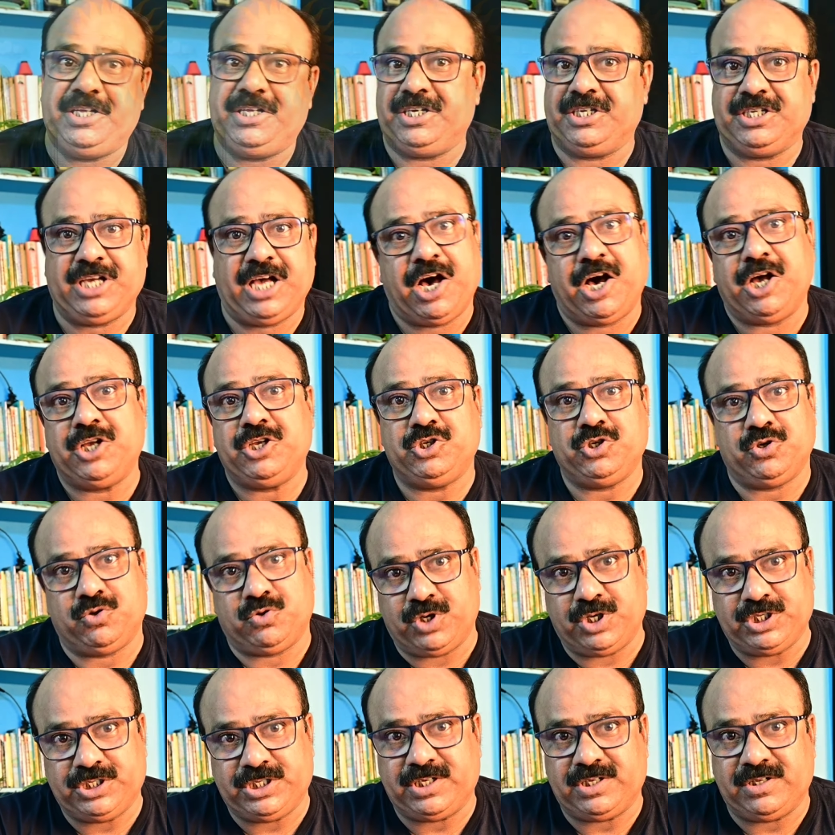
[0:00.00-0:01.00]
দিতে সাহায্য
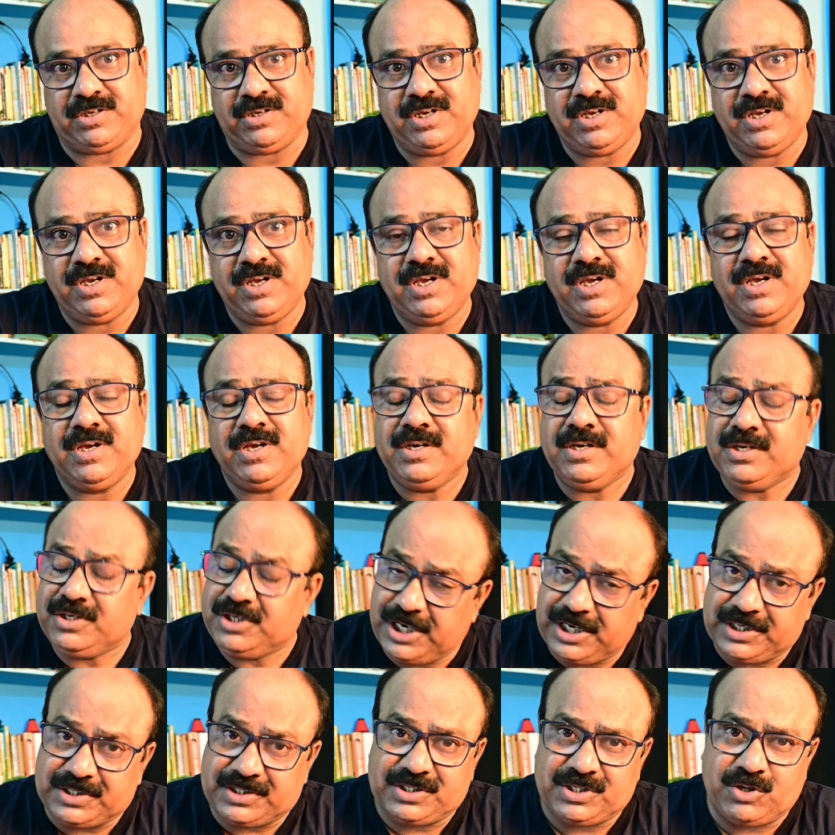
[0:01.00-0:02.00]
করেছেন
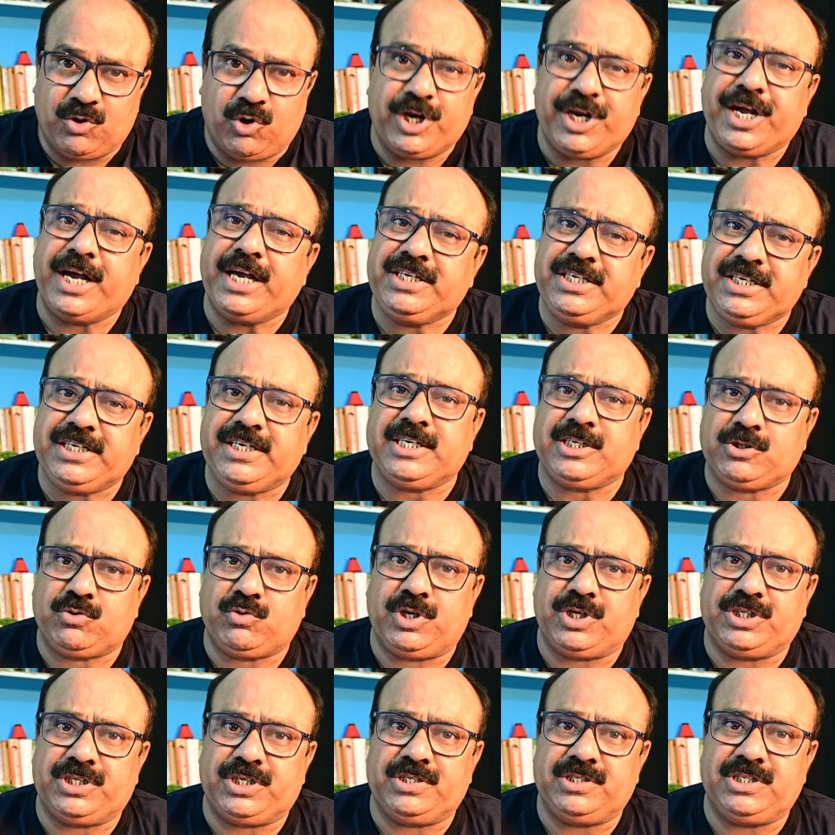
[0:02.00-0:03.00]
ইয়েস অনেকে জিজ্ঞেস
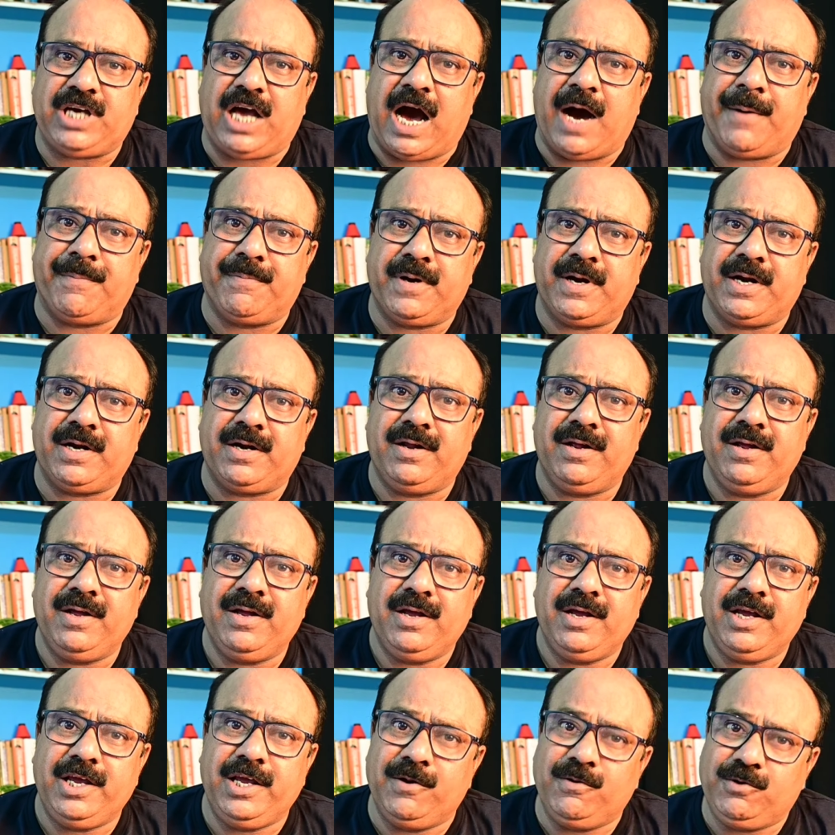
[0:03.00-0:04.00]
করেছেন যে আপনার
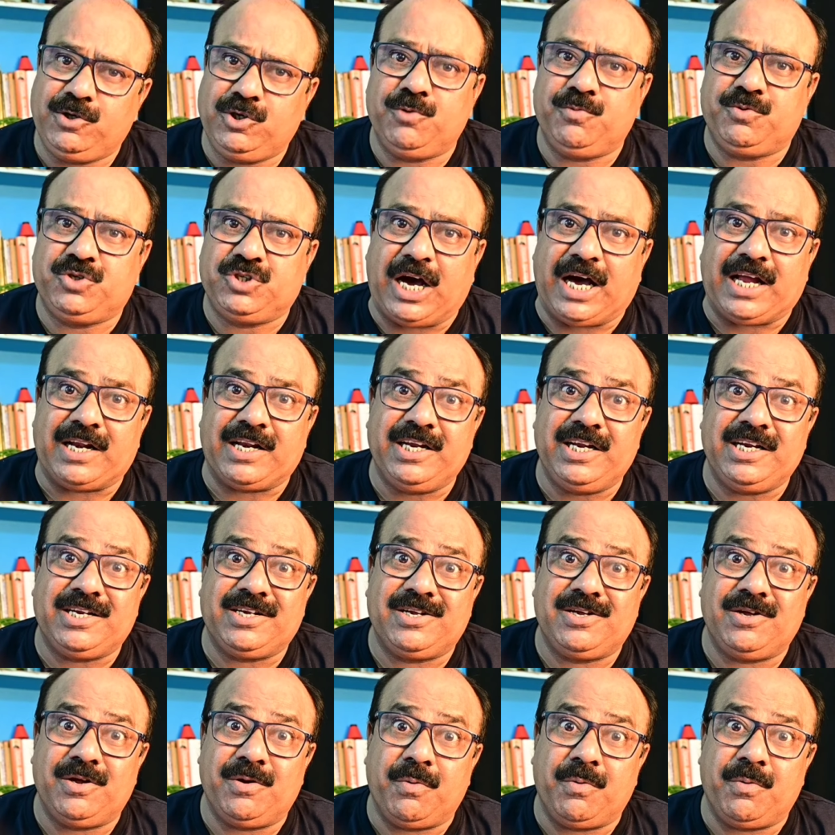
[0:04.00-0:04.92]
ইউটিউব জার্নির